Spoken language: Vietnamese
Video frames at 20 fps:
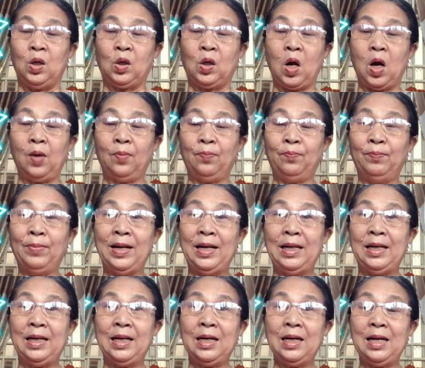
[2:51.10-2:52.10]
còn
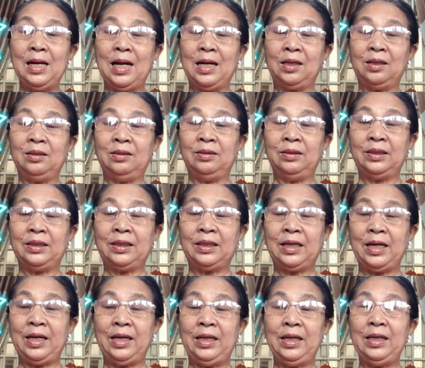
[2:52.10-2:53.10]
mình nó là người
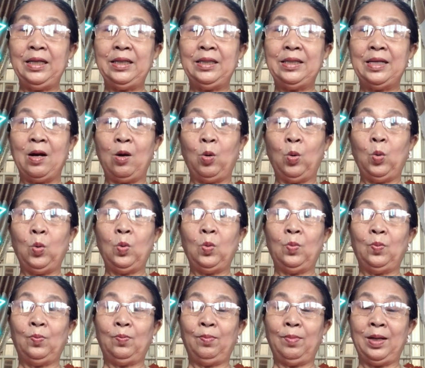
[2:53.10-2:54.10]
kỹ dậu
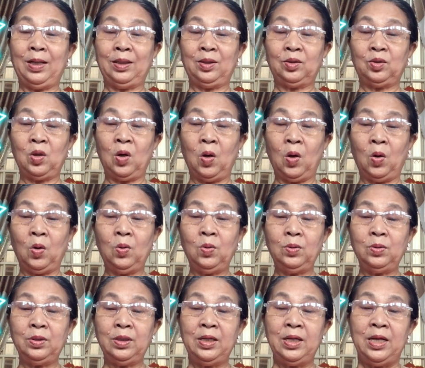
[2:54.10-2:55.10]
mệnh
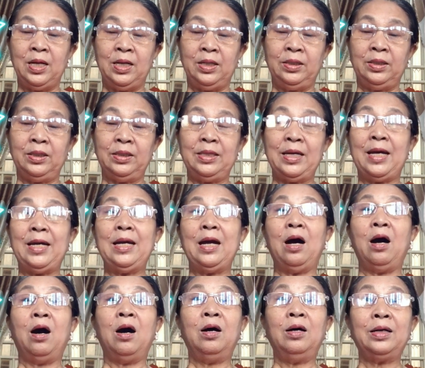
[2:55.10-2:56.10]
thổ như vậy
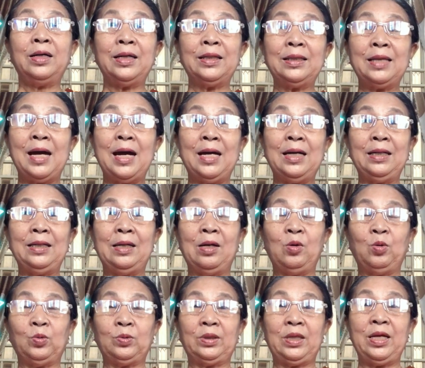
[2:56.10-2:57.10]
ở cái tháng
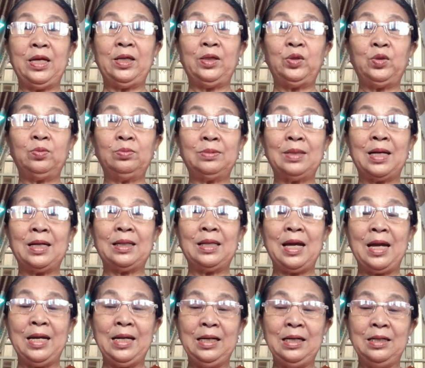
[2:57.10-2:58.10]
đầu tiên chúng ta
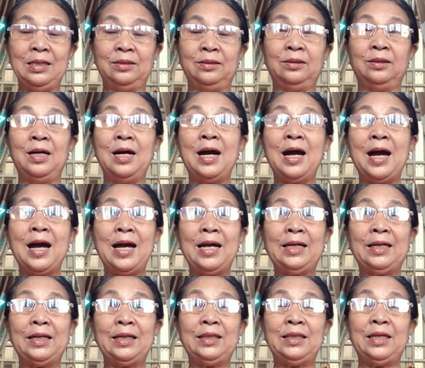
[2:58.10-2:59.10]
thấy giữa
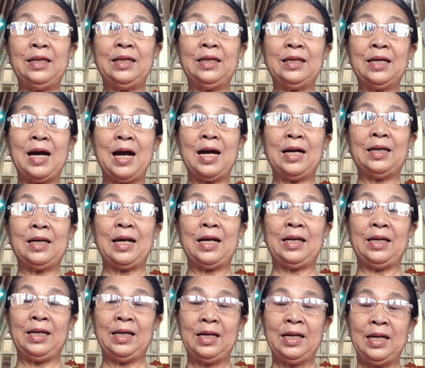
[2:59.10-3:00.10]
hai cái thiên can
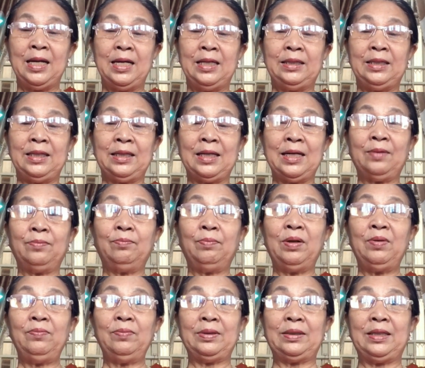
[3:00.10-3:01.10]
này thiên can
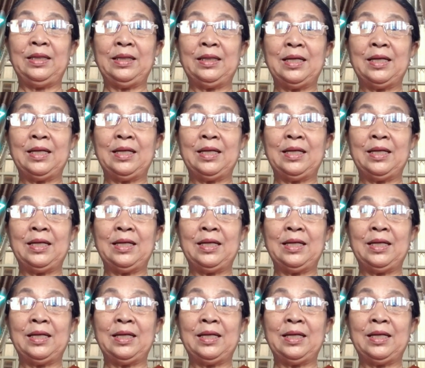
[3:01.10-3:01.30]
bính và thiên